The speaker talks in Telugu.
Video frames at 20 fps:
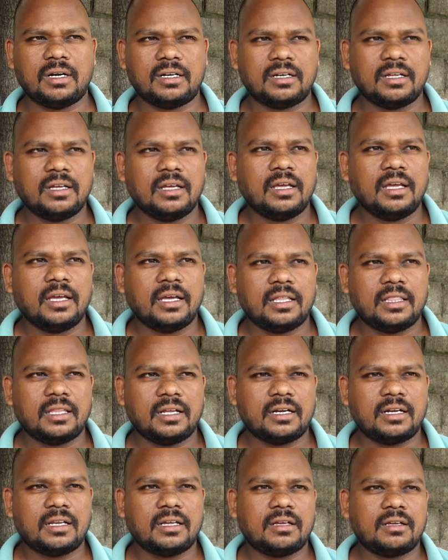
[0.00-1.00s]
బట్
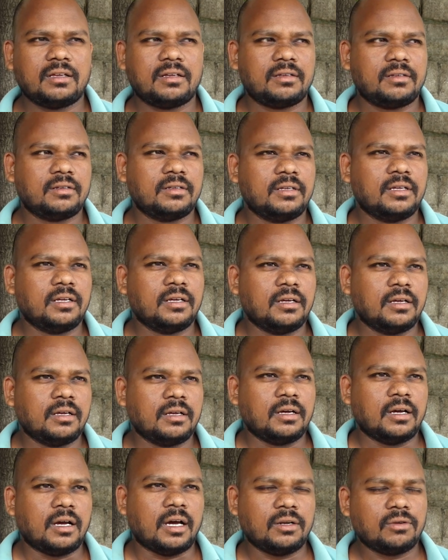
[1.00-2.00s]
ఏంటంటే
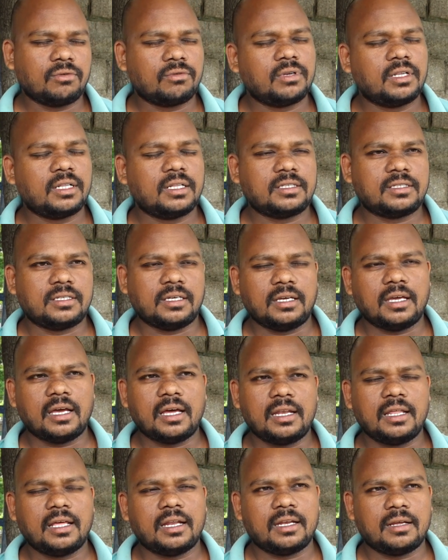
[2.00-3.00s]
అనుకున్నది
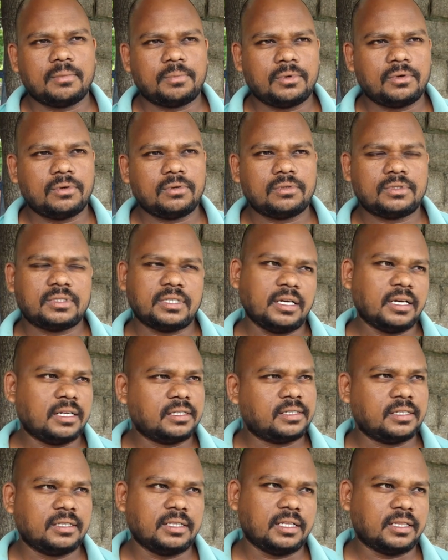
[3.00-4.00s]
చేయాలి అన్నప్పుడు
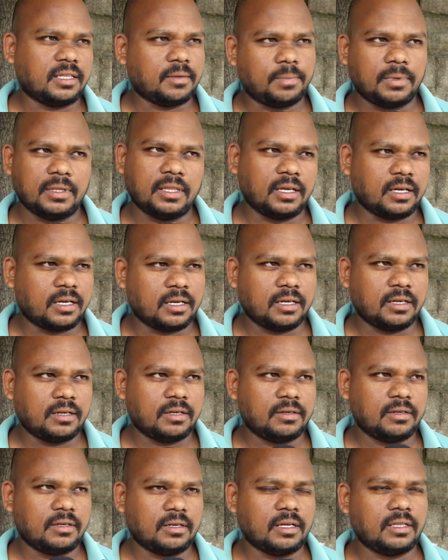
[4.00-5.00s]
చేయాల్సిందే తప్పదు ఇంకా
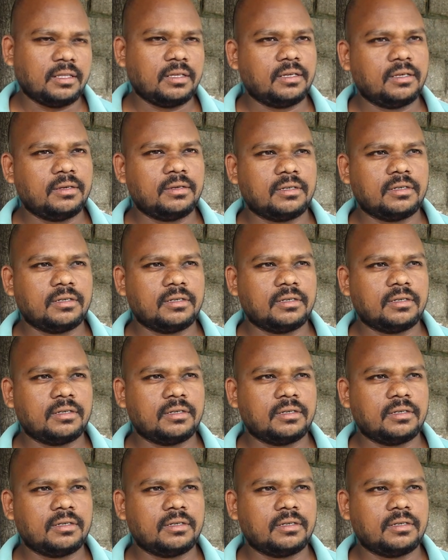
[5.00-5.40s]
అది